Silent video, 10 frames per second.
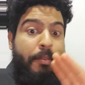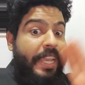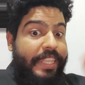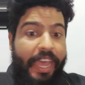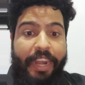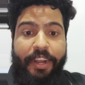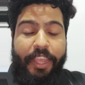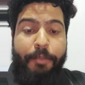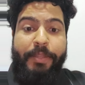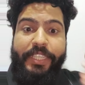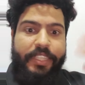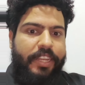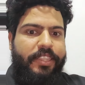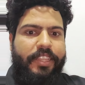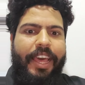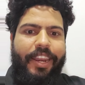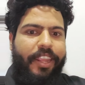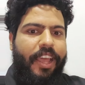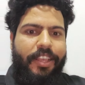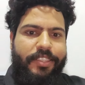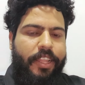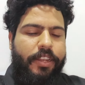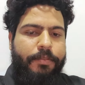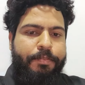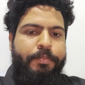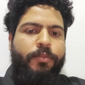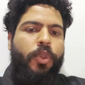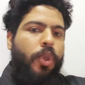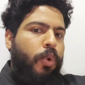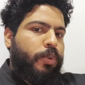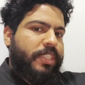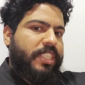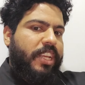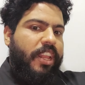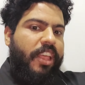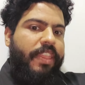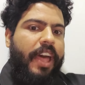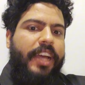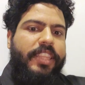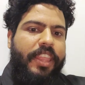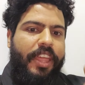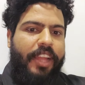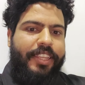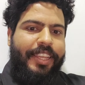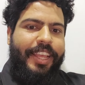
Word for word: ما يتحرك ما تقدر تتحركه اصلا ويصير ضاغطه ثانيه